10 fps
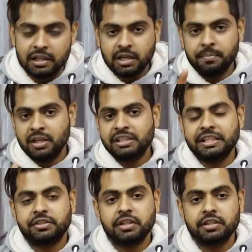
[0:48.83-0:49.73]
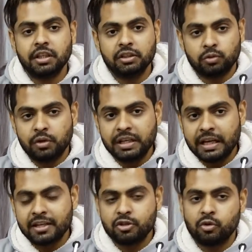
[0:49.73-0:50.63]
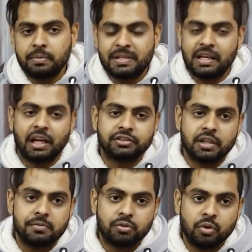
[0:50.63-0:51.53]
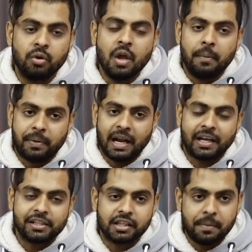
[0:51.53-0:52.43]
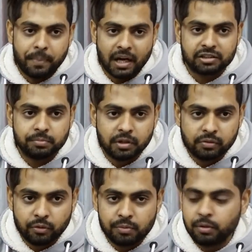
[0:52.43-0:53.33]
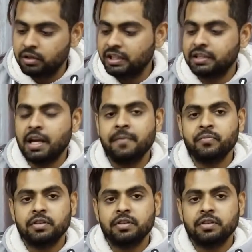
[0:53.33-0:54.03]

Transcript: अच्छा मैं एक चीज के लिए सॉरी कहना चाहूंगा मैंने लास्ट टाइम इसको पराग की जगह पारस मिल्क फूड बोल दिया था